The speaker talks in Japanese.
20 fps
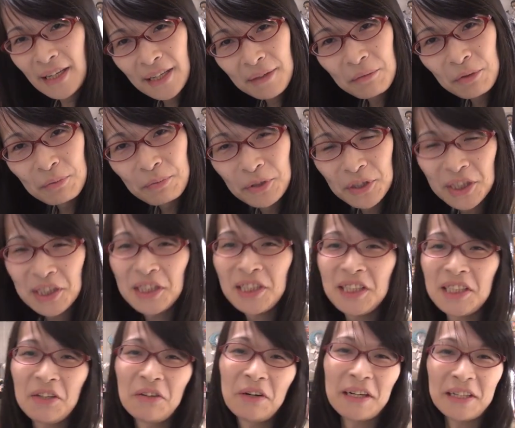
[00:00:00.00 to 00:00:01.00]
なりもうポチっ
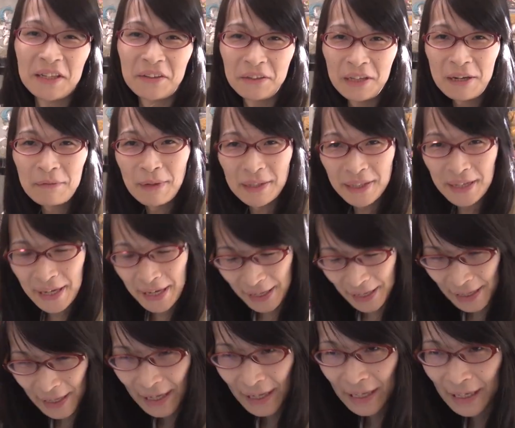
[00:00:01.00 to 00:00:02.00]
ちゃおうかなぐらいま
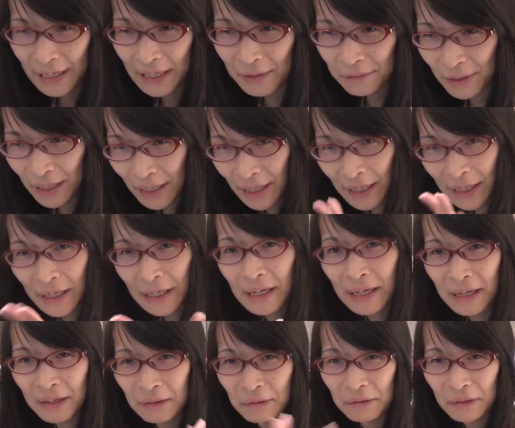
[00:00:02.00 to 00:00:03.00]
で今
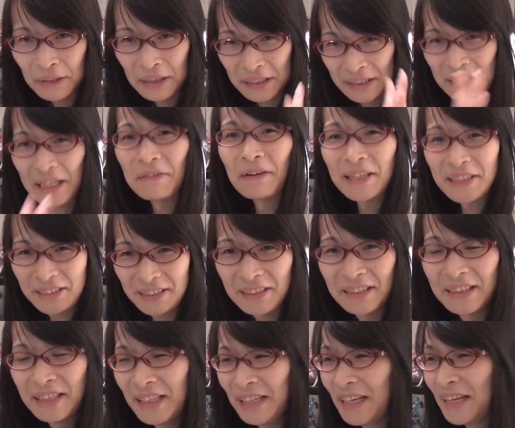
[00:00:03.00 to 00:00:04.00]
来てます
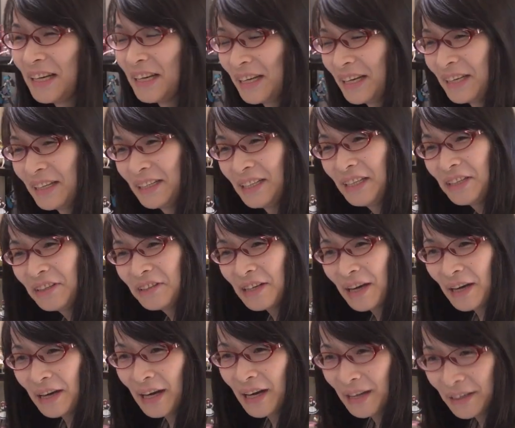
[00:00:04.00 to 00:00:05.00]
理由
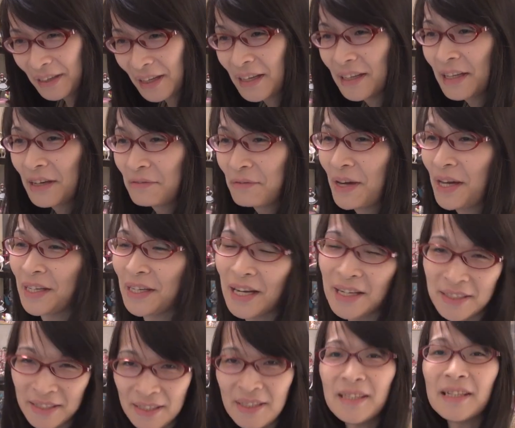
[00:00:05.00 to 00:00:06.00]
が簡単でまあ
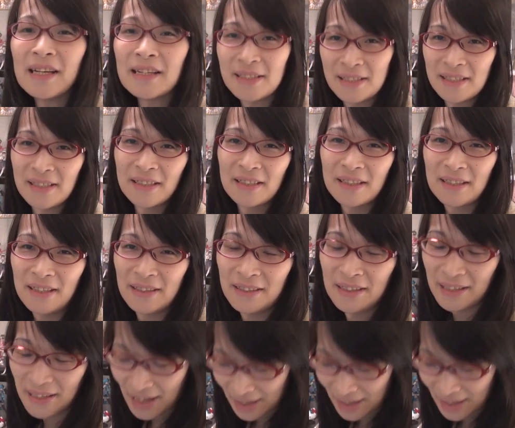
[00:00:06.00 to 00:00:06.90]
安いんです値